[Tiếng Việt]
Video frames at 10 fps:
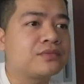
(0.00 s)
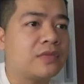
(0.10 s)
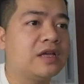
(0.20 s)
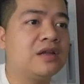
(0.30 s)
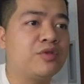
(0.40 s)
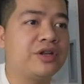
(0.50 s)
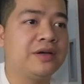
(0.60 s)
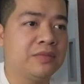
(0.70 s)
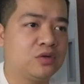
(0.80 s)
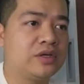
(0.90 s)
Đấy là một
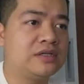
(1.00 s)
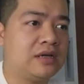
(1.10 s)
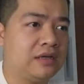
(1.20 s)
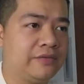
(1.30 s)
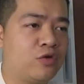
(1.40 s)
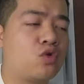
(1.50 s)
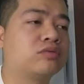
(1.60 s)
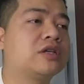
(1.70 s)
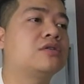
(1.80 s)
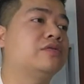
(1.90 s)
điểm mà tôi nghĩ rằng là vô cùng
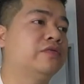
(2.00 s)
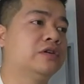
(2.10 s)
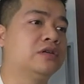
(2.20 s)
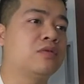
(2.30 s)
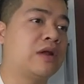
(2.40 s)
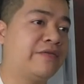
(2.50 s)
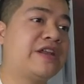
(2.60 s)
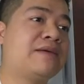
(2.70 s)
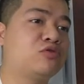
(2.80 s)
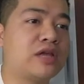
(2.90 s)
tích cực với bóng đá Việt
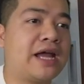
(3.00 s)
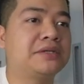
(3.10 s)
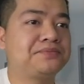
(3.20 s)
Nam chúng ta.